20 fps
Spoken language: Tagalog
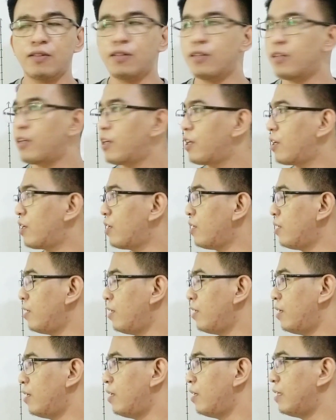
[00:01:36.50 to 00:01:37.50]
or
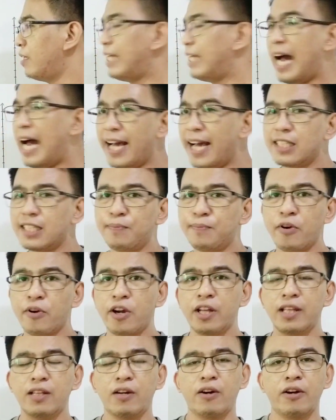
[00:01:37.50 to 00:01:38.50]
the highest
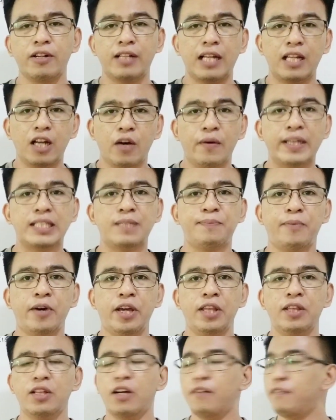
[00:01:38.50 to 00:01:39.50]
point or the lowest
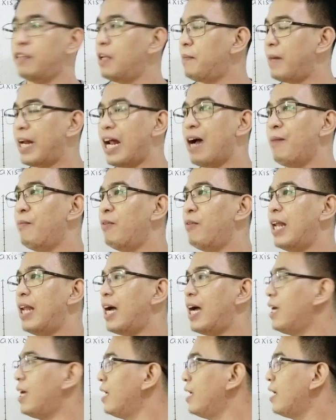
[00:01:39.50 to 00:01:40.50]
point of the
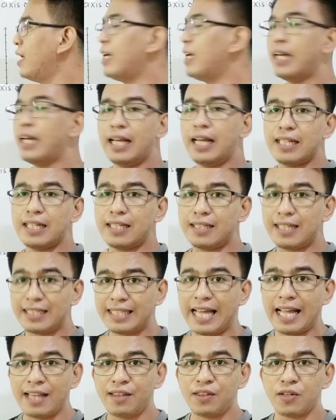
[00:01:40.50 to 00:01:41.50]
parabola is at the
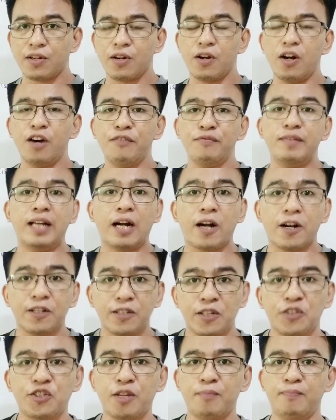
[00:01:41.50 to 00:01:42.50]
center of the
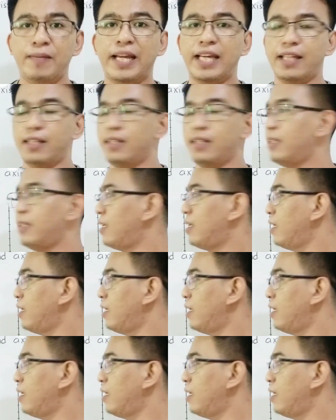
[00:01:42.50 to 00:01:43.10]
Cartesian plane.